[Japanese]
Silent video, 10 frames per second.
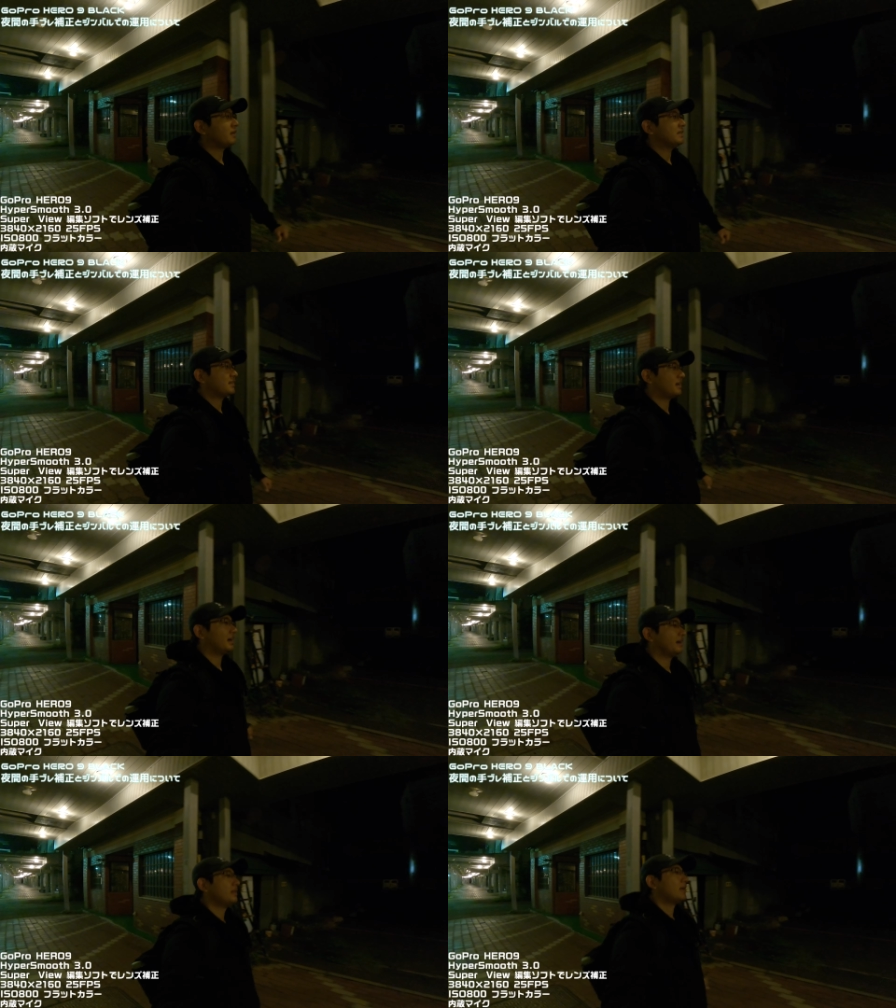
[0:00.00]
とかにした
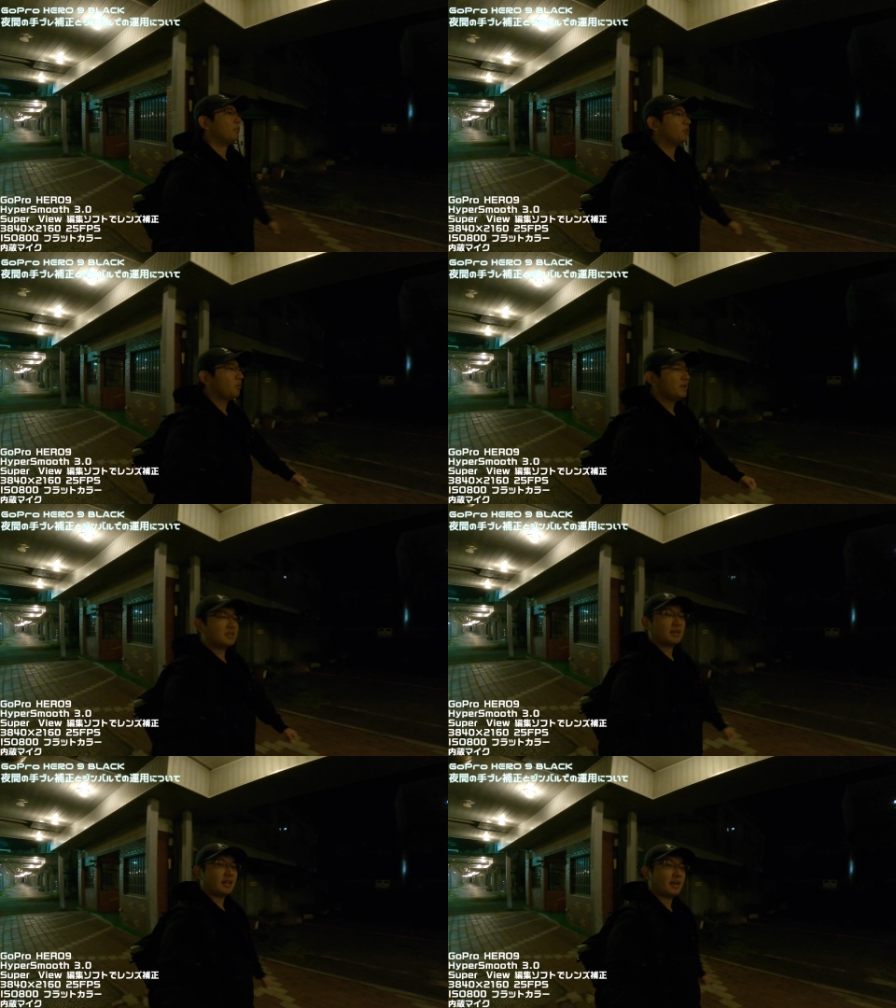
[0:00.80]
ら、
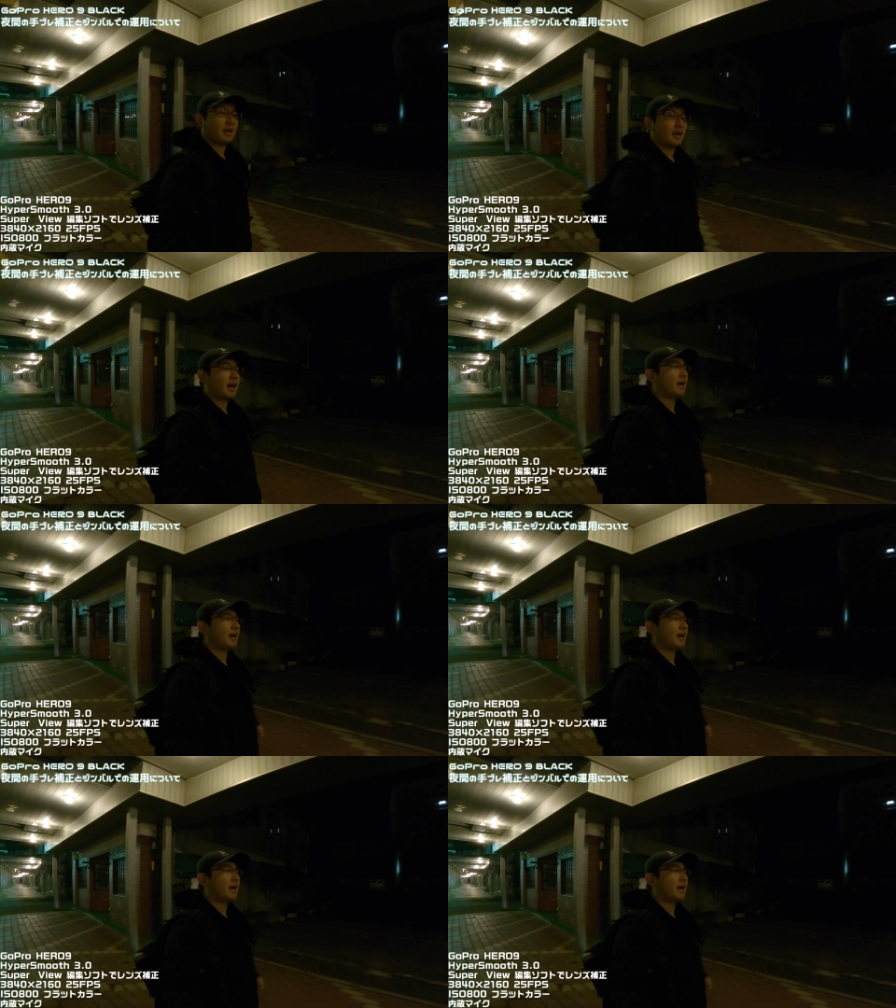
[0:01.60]
ノイズがね、